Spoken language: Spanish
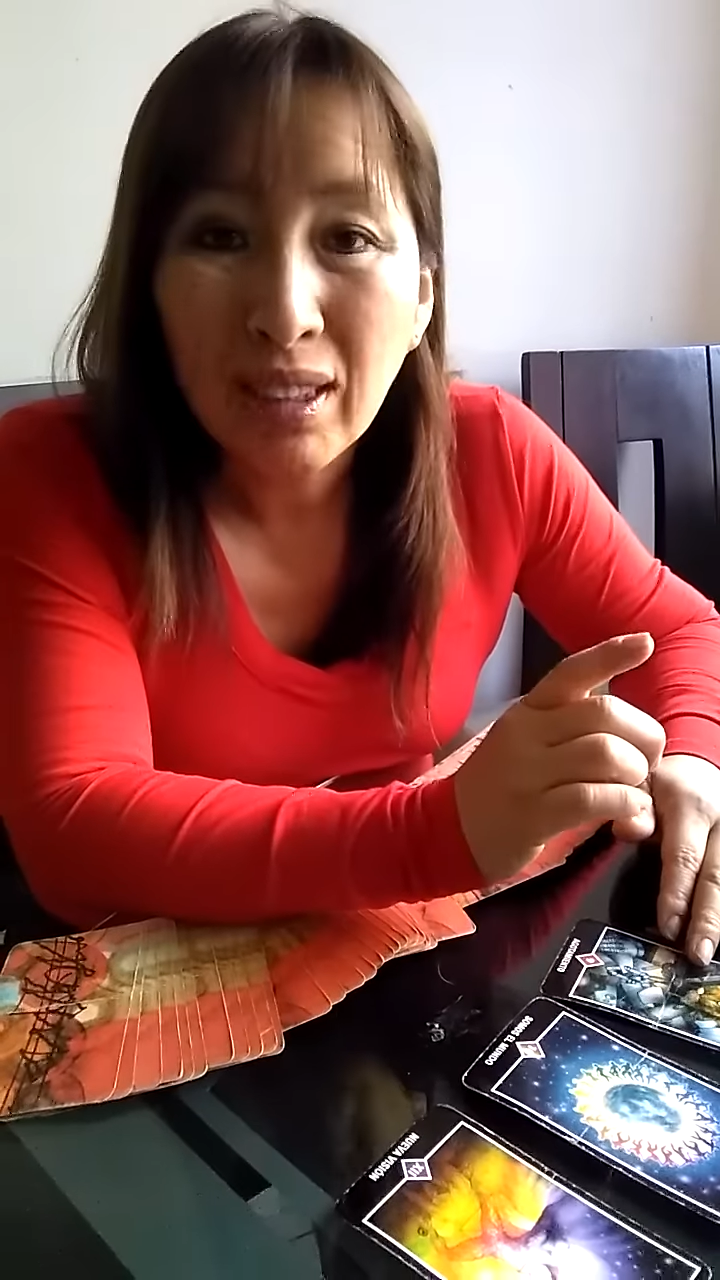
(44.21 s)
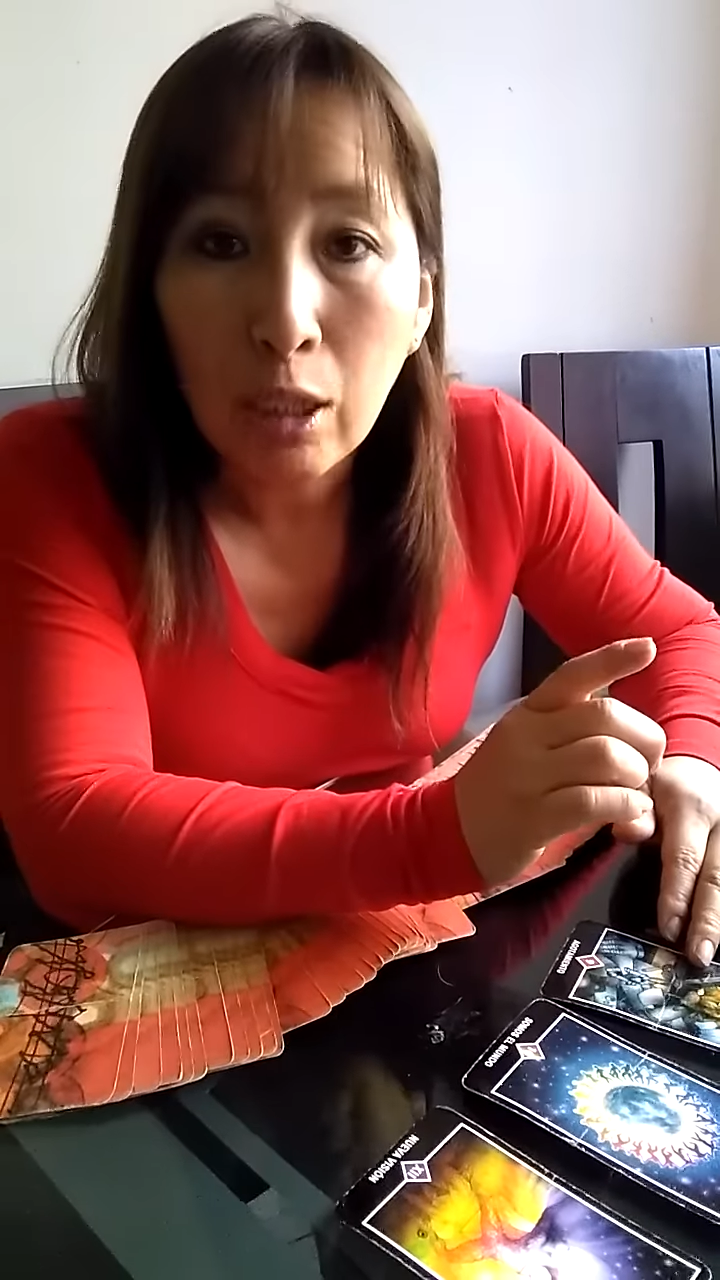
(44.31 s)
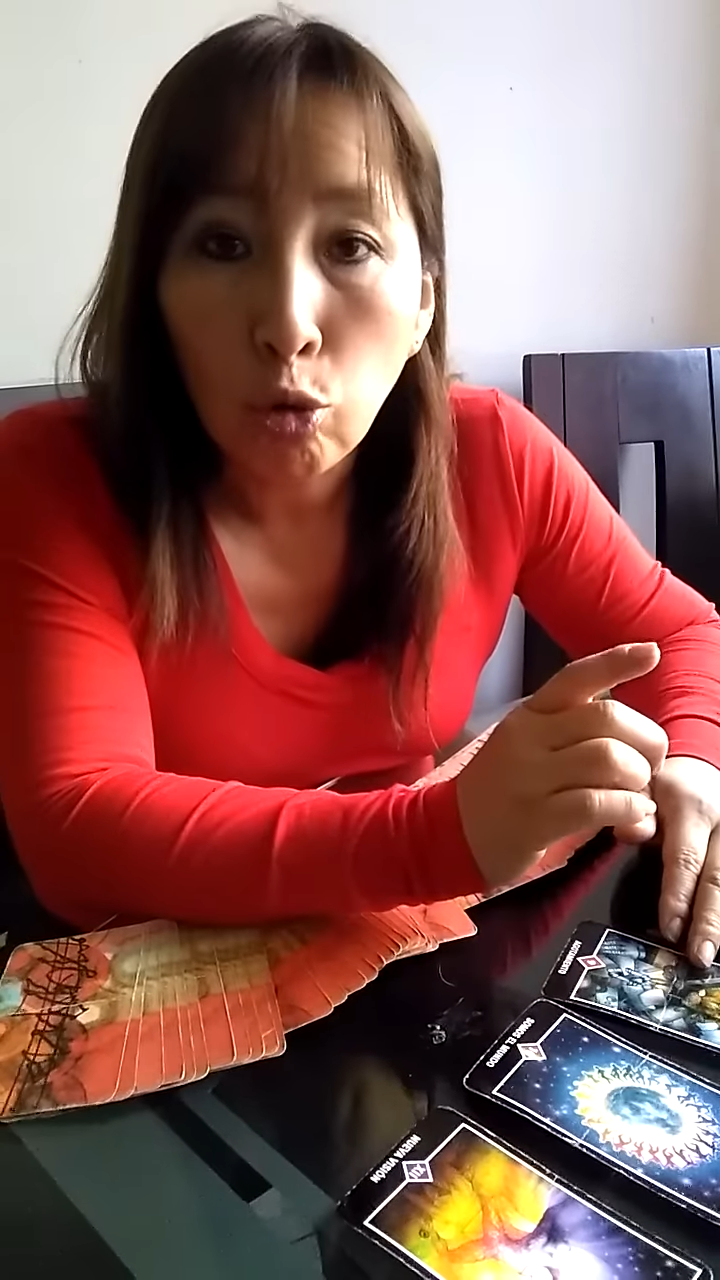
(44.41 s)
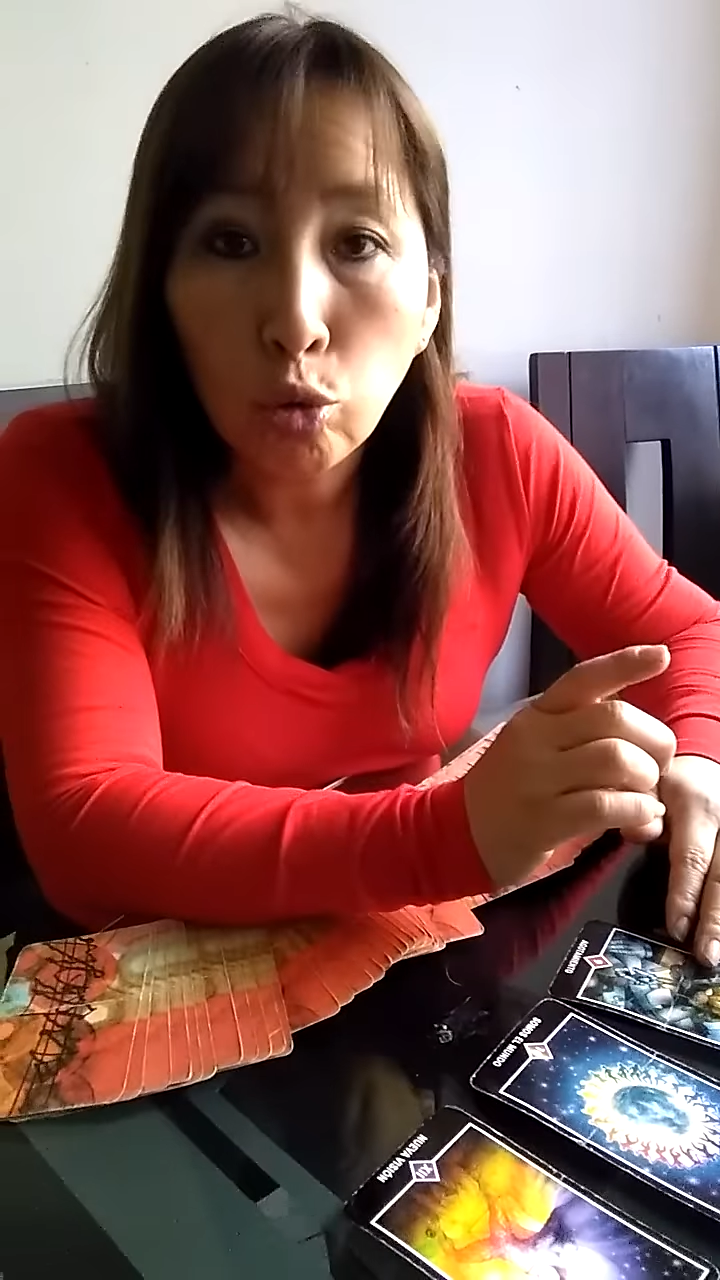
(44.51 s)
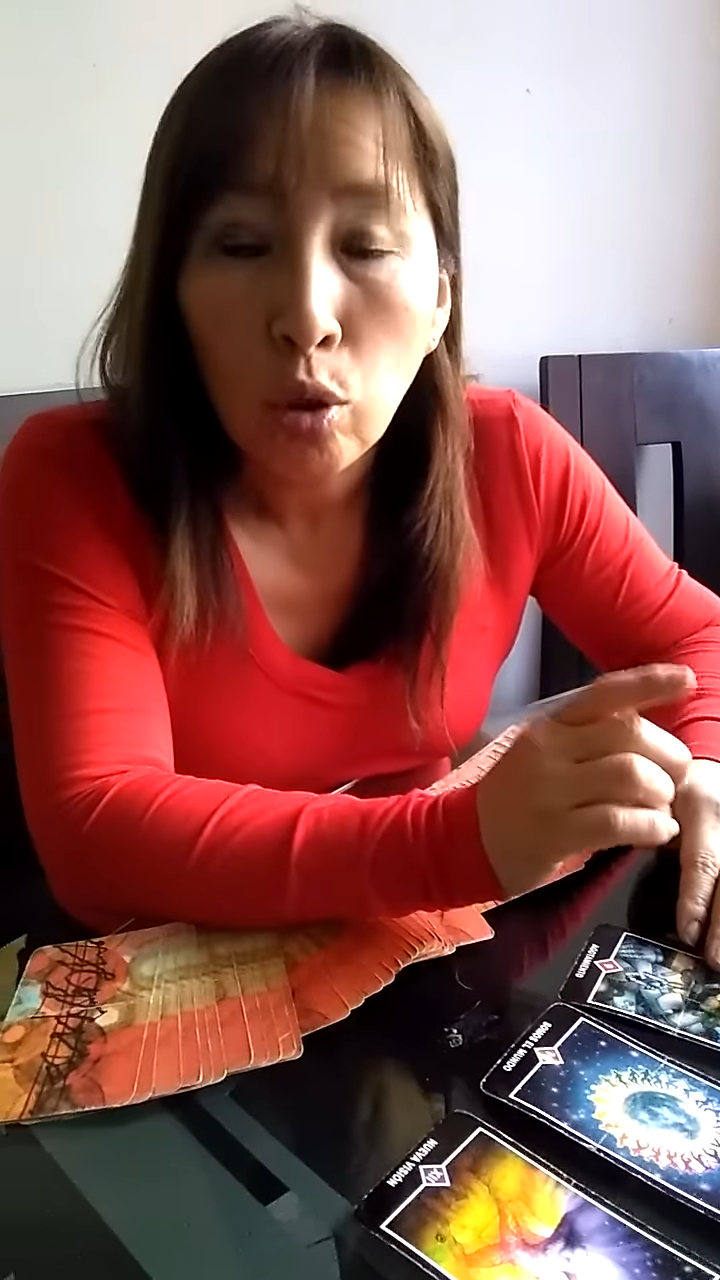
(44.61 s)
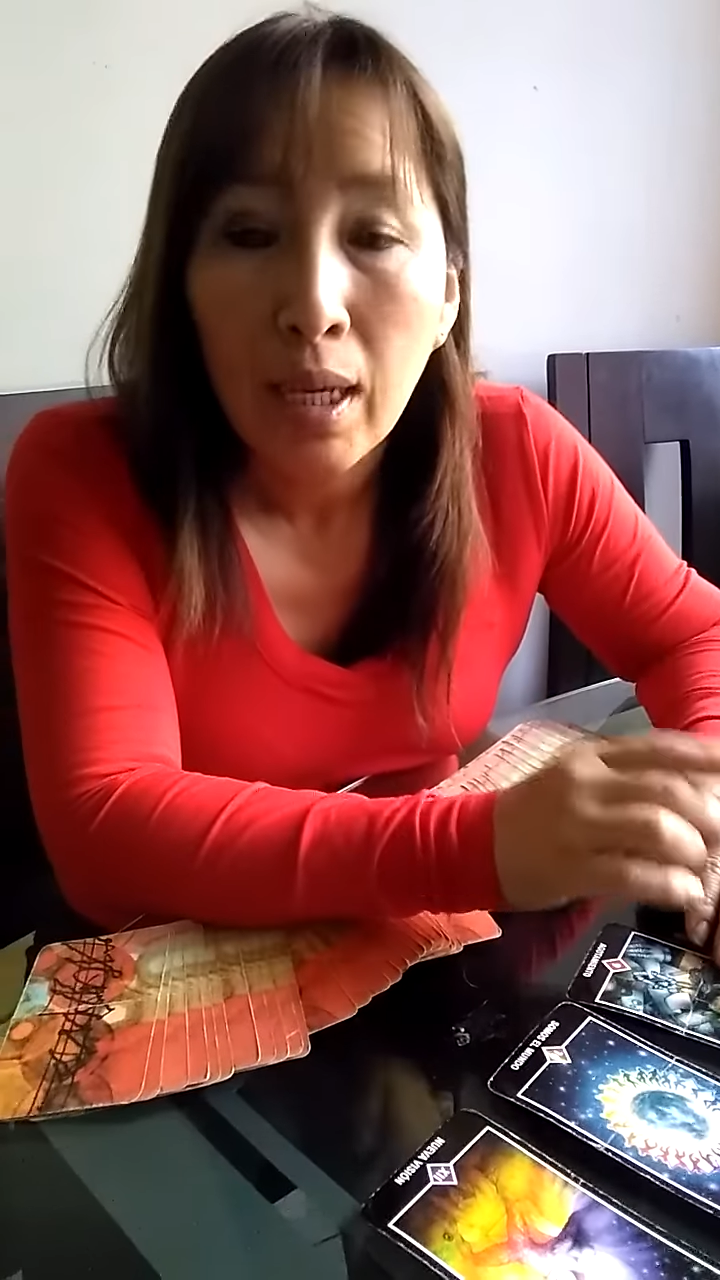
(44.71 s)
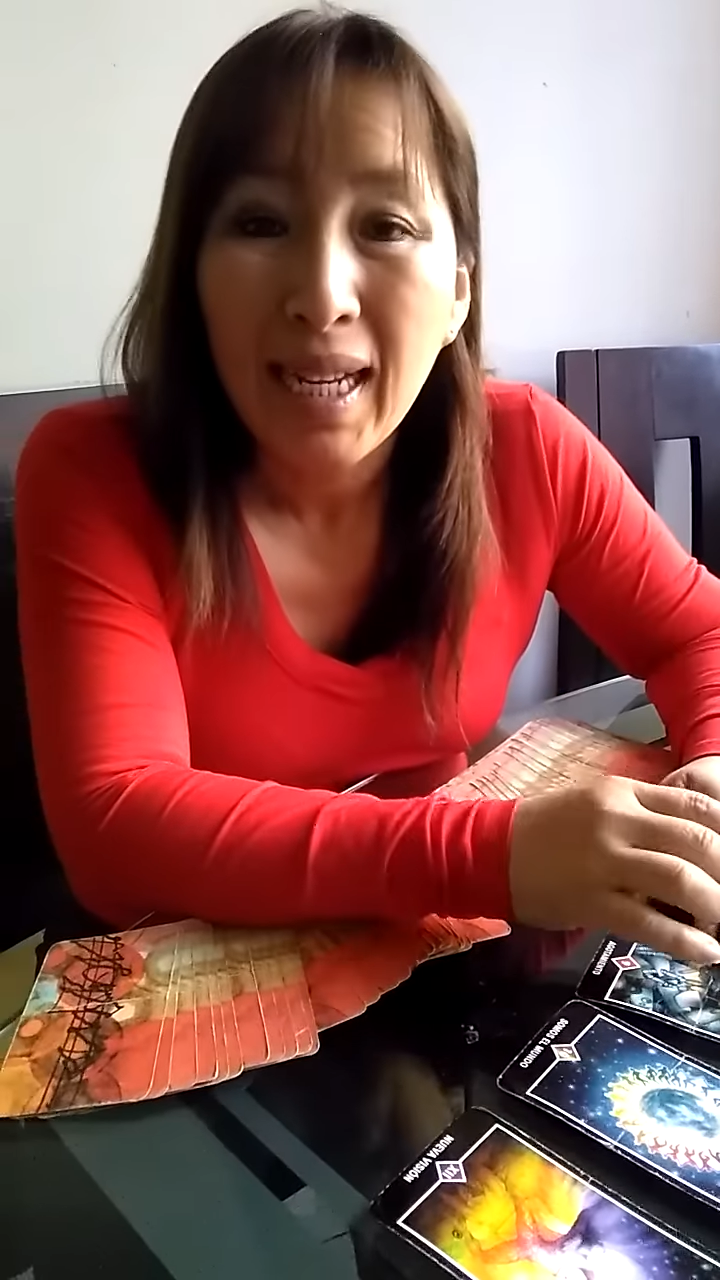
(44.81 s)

de salud,